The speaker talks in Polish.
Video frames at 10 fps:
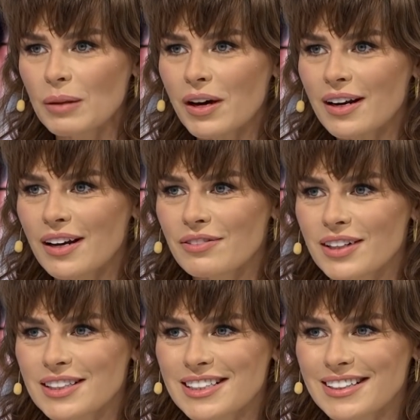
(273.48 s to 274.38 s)

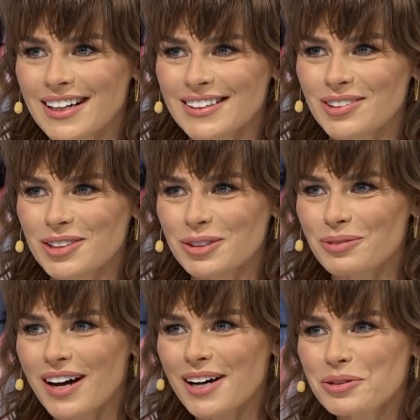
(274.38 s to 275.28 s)
marcheweczka
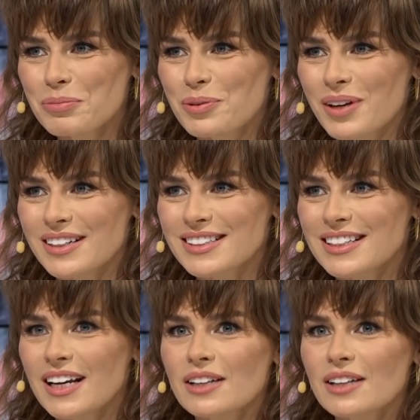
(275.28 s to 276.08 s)
doszła, a tu buraczki,